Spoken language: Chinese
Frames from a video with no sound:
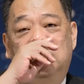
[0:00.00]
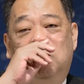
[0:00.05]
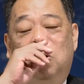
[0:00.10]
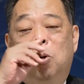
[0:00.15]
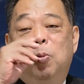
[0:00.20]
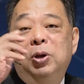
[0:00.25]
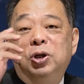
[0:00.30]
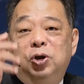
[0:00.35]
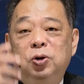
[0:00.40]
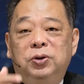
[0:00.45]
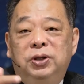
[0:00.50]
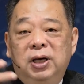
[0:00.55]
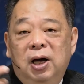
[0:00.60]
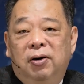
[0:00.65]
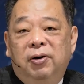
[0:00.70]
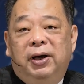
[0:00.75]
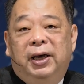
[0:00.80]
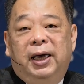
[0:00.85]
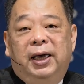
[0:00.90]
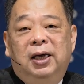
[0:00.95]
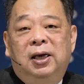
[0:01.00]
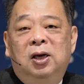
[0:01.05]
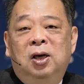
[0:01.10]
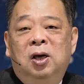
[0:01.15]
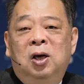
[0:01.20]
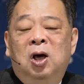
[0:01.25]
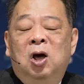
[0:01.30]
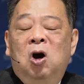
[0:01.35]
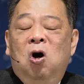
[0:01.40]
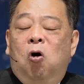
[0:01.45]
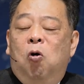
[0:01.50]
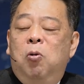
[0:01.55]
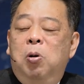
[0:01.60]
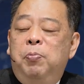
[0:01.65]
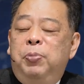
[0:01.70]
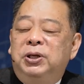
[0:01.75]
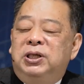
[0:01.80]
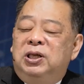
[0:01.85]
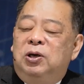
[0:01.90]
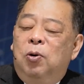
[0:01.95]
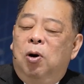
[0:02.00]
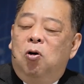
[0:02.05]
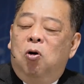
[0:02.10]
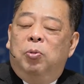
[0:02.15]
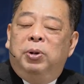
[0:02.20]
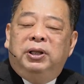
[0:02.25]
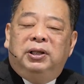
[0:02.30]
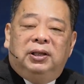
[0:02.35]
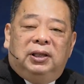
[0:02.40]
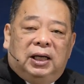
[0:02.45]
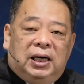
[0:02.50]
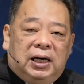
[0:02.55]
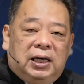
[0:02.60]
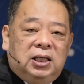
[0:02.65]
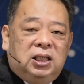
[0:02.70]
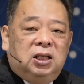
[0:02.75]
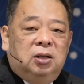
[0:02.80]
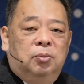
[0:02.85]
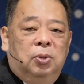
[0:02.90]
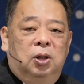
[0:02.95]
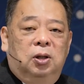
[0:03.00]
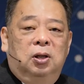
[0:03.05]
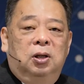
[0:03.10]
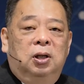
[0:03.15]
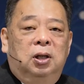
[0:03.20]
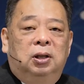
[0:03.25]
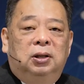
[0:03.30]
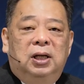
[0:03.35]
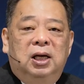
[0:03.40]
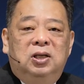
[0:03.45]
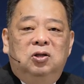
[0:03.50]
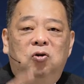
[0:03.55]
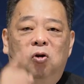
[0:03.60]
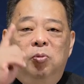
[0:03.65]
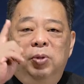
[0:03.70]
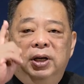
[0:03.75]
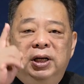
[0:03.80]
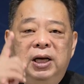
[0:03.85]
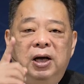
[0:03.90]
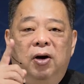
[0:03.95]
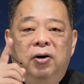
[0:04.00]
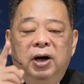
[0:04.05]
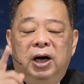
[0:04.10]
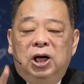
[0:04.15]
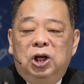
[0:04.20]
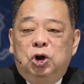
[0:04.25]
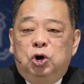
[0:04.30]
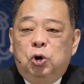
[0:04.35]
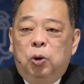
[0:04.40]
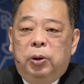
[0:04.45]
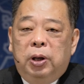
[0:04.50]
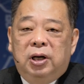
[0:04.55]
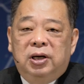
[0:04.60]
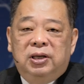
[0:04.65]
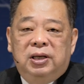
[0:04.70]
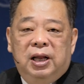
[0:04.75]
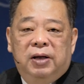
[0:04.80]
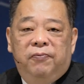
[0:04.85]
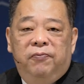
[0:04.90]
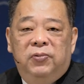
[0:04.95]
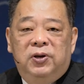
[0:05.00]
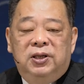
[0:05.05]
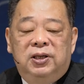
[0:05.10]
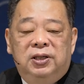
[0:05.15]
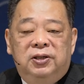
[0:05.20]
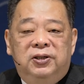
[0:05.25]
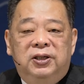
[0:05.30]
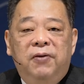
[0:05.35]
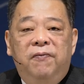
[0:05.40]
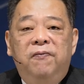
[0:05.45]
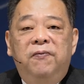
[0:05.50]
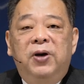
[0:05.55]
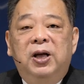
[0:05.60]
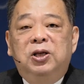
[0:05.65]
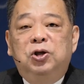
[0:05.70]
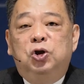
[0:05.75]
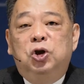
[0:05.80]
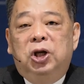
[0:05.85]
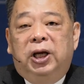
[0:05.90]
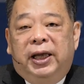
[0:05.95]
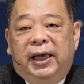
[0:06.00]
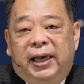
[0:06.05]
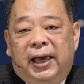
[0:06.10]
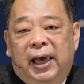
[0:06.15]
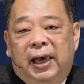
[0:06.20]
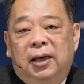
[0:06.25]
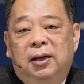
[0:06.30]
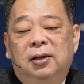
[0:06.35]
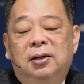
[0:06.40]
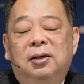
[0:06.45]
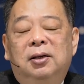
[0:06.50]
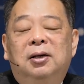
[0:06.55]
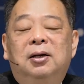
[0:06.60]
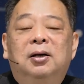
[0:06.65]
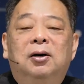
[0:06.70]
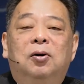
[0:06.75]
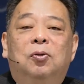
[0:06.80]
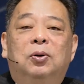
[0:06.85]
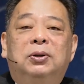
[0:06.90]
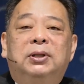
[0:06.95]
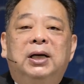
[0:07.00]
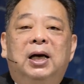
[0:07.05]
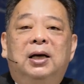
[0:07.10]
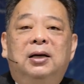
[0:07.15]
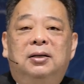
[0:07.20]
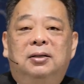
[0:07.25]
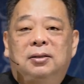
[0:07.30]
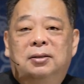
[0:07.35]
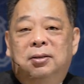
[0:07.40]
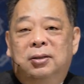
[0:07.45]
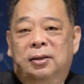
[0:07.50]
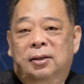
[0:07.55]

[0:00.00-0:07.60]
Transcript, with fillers: 我们就是要给，我们不期望我们得什么，但是我们一定有一个很重要的能身份去给。我在